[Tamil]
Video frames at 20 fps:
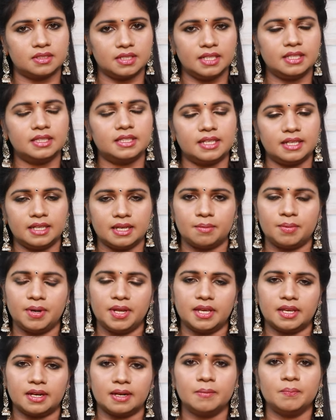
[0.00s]
டி த்ரீ
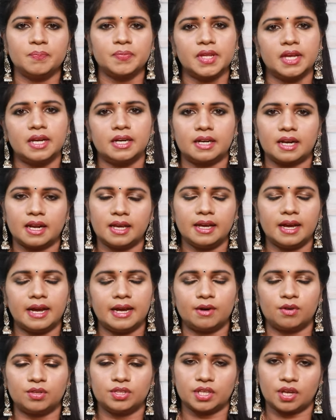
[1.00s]
அப்படிங்கிற ட்ரை
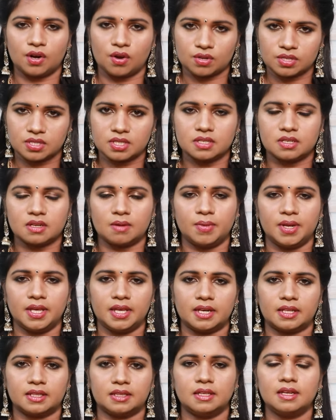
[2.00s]
அயோடோ தெராக்சின்
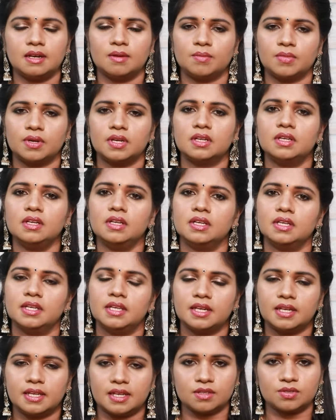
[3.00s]
அப்படிங்கிறது தான் நமக்கு
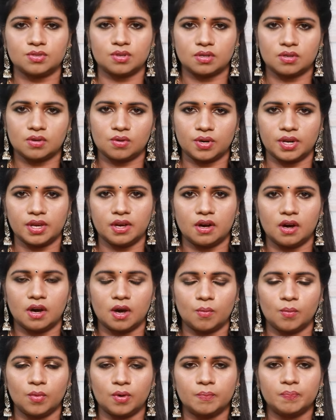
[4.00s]
இயற்கையாக சுரக்கக்கூடிய
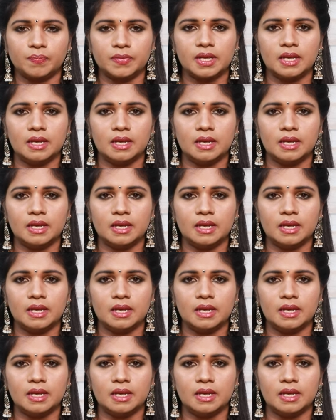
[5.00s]
ஹார்மோன்